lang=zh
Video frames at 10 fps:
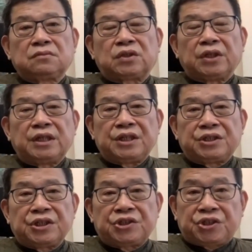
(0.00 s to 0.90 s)
对那
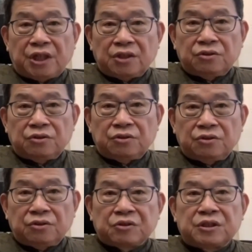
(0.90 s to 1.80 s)
些相对
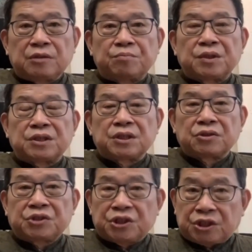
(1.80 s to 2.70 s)
表现比较
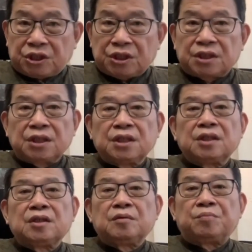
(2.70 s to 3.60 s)
激进、
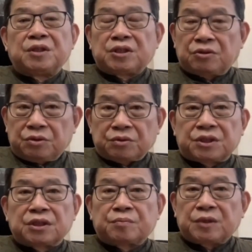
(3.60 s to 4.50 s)
比较幼
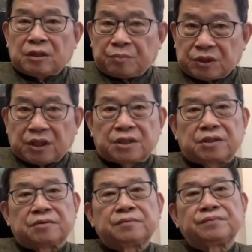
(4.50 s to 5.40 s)
稚、比较不成熟，
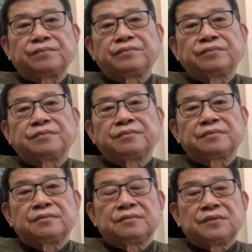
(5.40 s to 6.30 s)

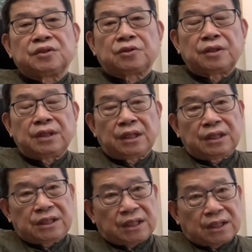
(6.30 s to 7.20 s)
所以呢，你
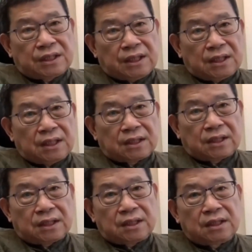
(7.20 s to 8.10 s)
讲香港的
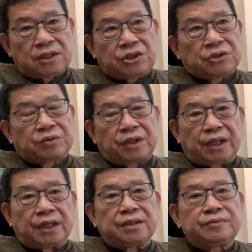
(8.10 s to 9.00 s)
二零一九
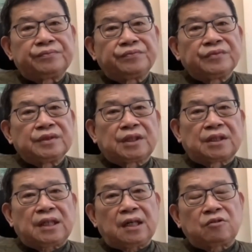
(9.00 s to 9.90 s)
年的
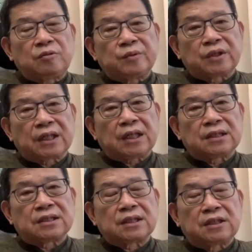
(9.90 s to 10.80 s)
大规模的抗
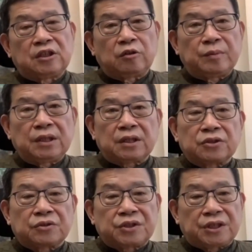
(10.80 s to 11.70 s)
争有没有
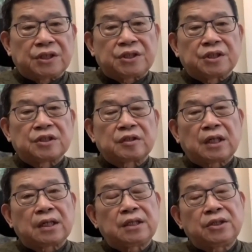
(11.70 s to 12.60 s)
种形形色？
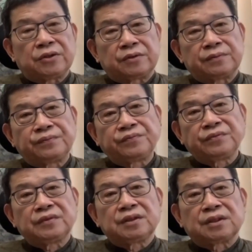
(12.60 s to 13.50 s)
当然有
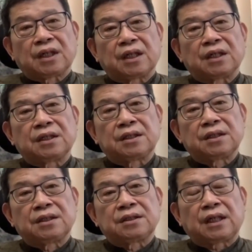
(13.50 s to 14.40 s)
啊，
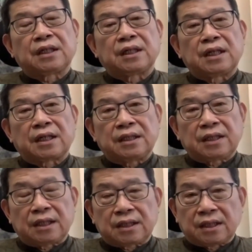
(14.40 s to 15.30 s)
当然也跟
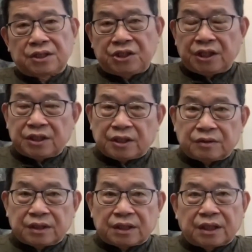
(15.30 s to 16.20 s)
他这个牵头
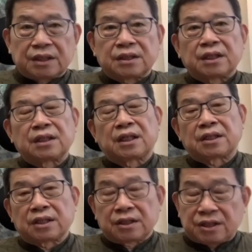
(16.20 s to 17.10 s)
的人，跟他这
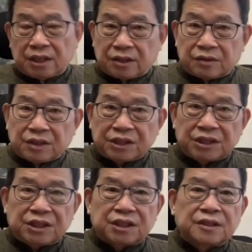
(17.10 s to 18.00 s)
个街头的激
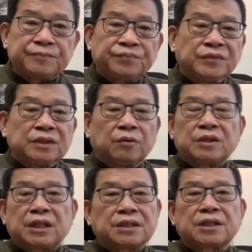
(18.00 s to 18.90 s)
进，我
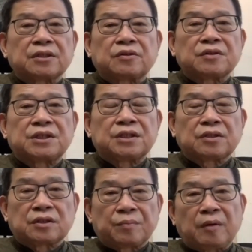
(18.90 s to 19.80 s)
想这个东西都
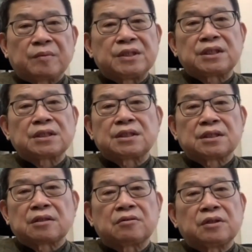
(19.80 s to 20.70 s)
是暴民政治
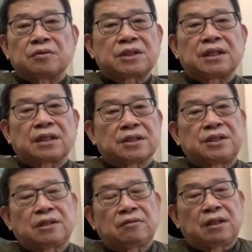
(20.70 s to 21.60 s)
都会有这样的
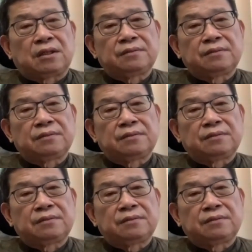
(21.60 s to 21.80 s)
习惯，